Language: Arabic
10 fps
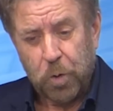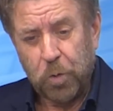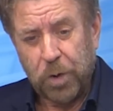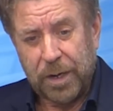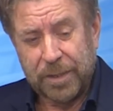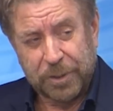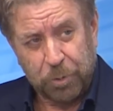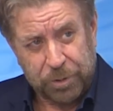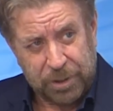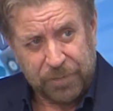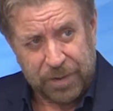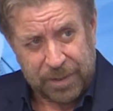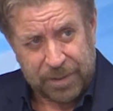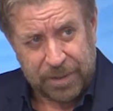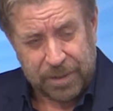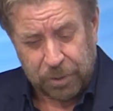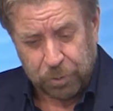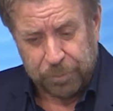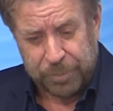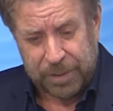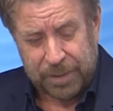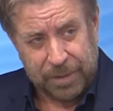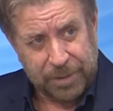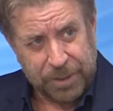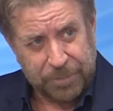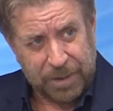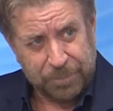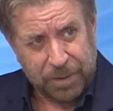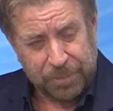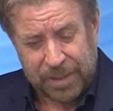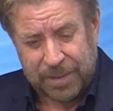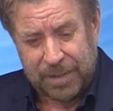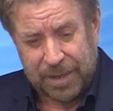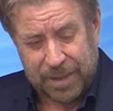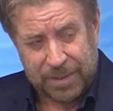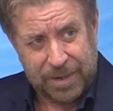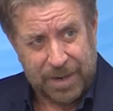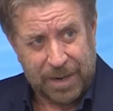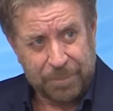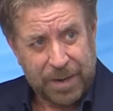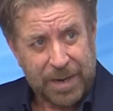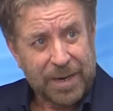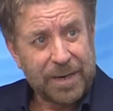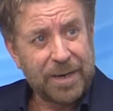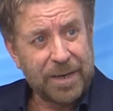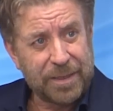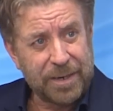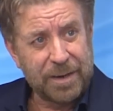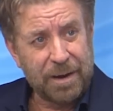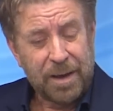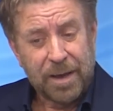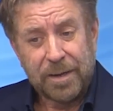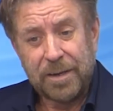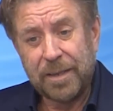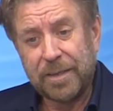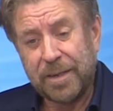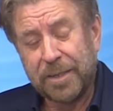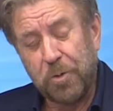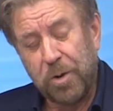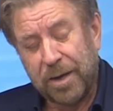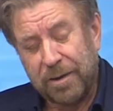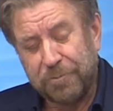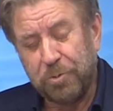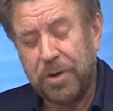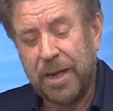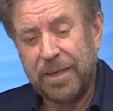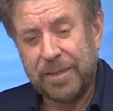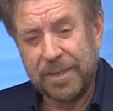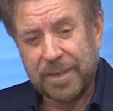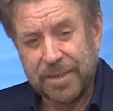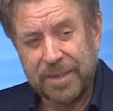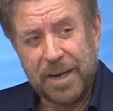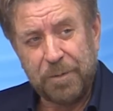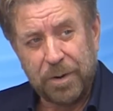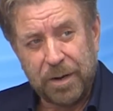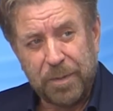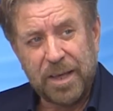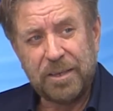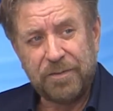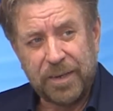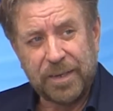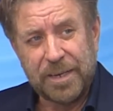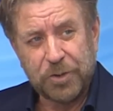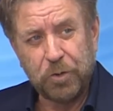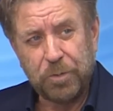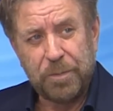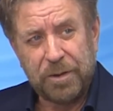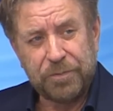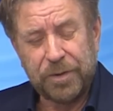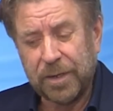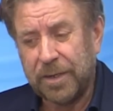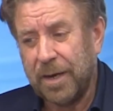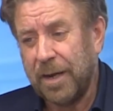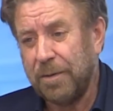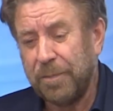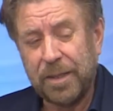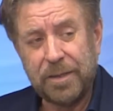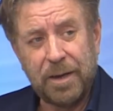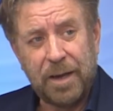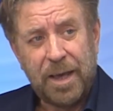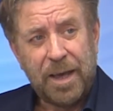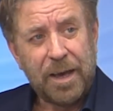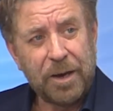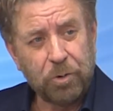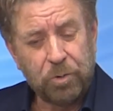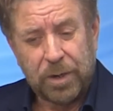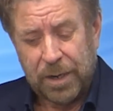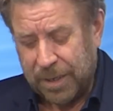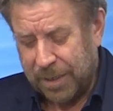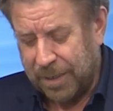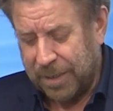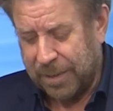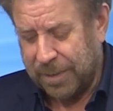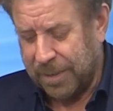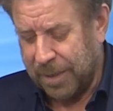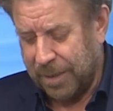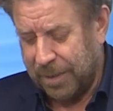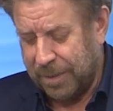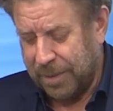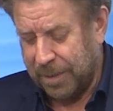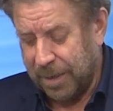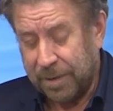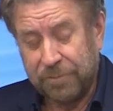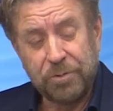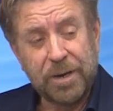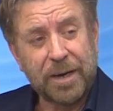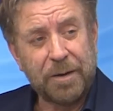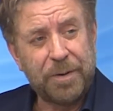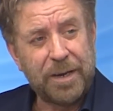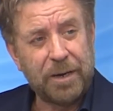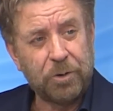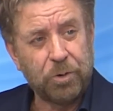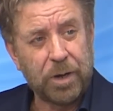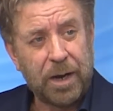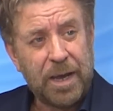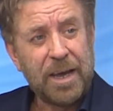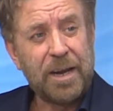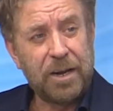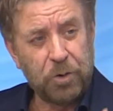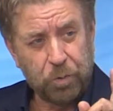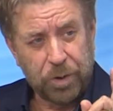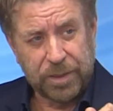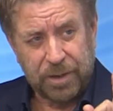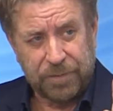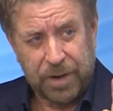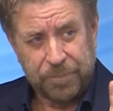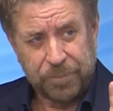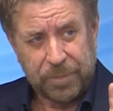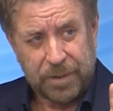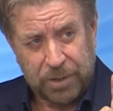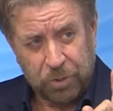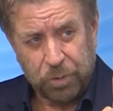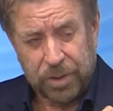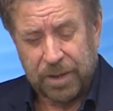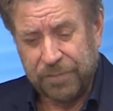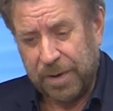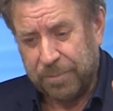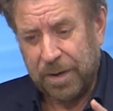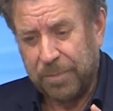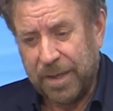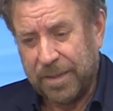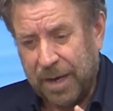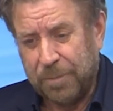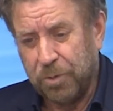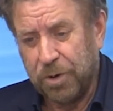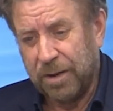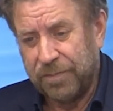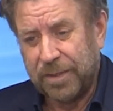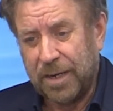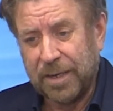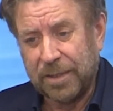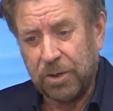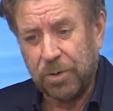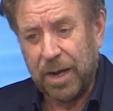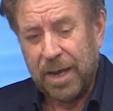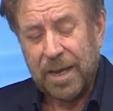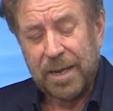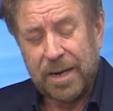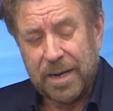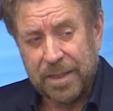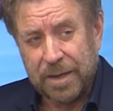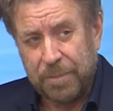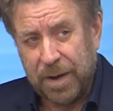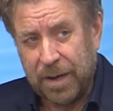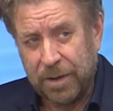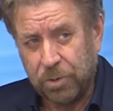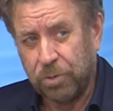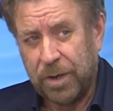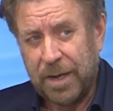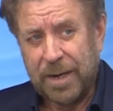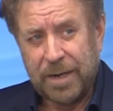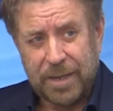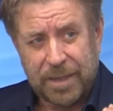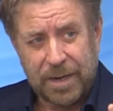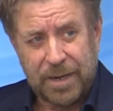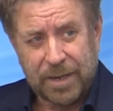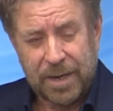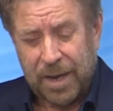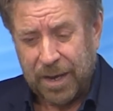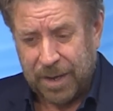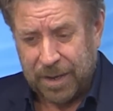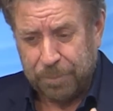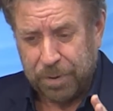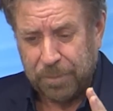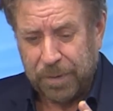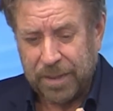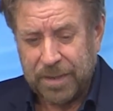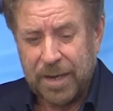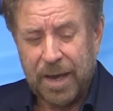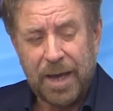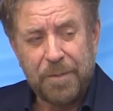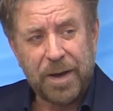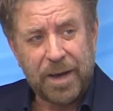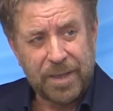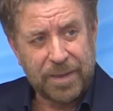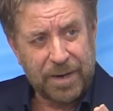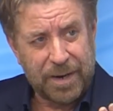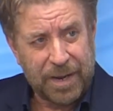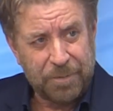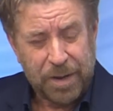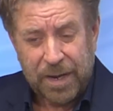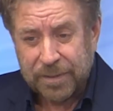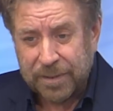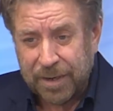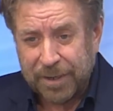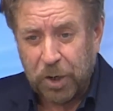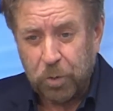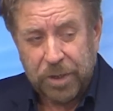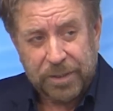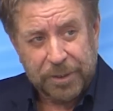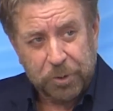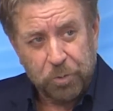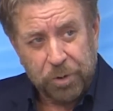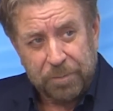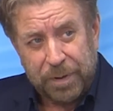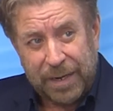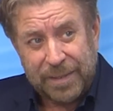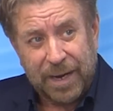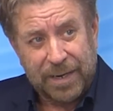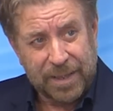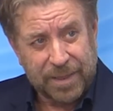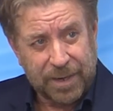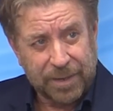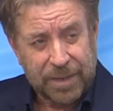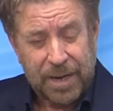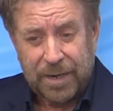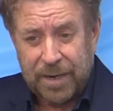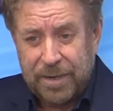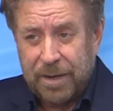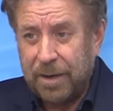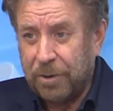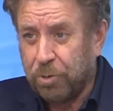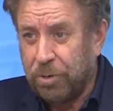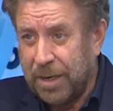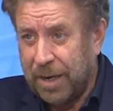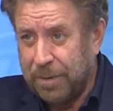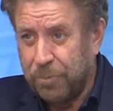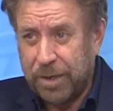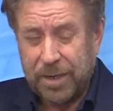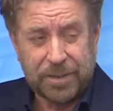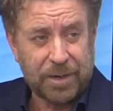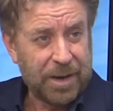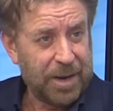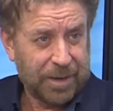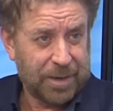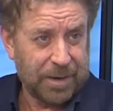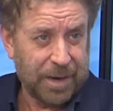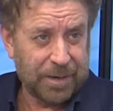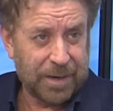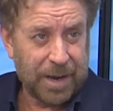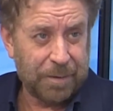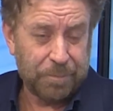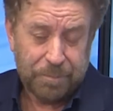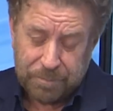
والتوظيف الذي يقوم به جمال بالماضي لهذا اللاعب للذين يتوقفون عند تصريح بالماضي في كأس أمم إفريقيا الماضية أقول للذين يعرفون خبايا الكرة لو وظف لو وظف بالماضي عمورة في تلك الدورة لذبحه لذلك آه، بالماضي حمى هذا اللاعب تركه يتطور بعيد على الضغط لان الكل يعلم وناصر يعني لاعب